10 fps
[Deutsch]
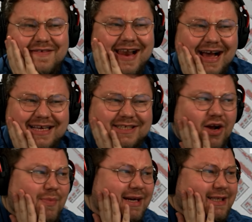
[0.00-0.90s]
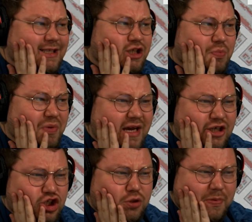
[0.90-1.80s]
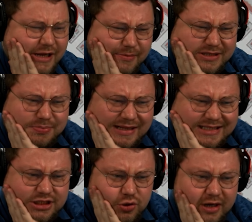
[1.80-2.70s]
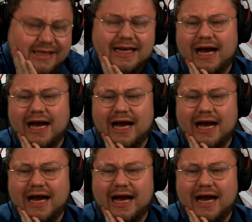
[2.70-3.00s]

Wie lange soll man dieses Spiel spielen, bis man es durch